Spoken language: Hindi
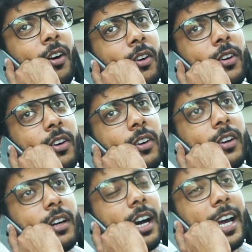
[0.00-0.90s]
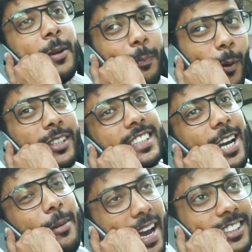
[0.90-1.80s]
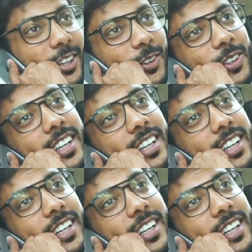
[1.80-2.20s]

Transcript: हूँ अरे पहुंच गया मैं आ जाओ